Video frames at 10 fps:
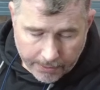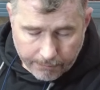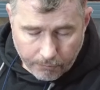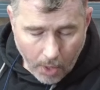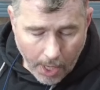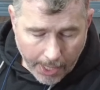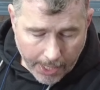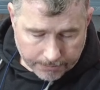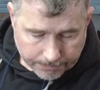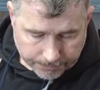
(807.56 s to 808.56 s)

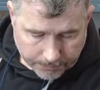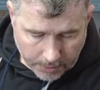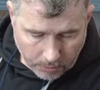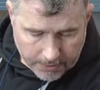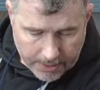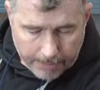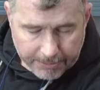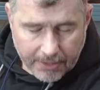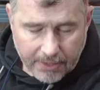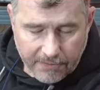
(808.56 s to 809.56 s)
Voilà. Donc c'est la
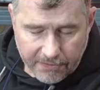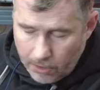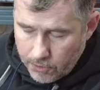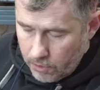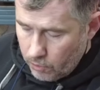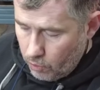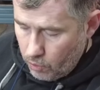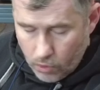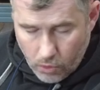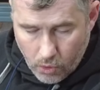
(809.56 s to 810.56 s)
petite différence entre
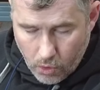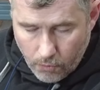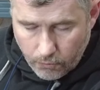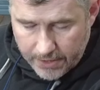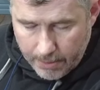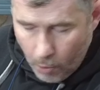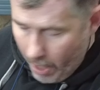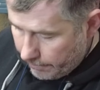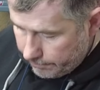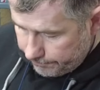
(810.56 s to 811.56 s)
vous et
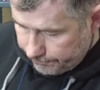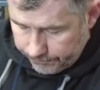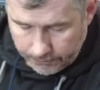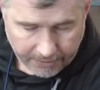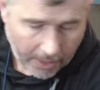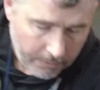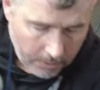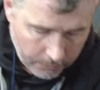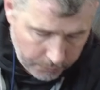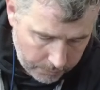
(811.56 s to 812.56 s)
moi.
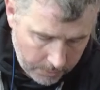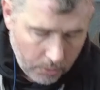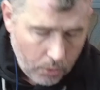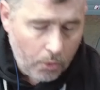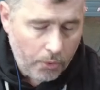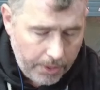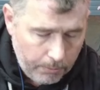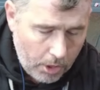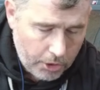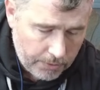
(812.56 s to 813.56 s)
Enfin, eux et
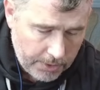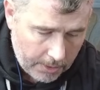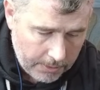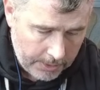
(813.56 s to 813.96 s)
moi, je veux dire.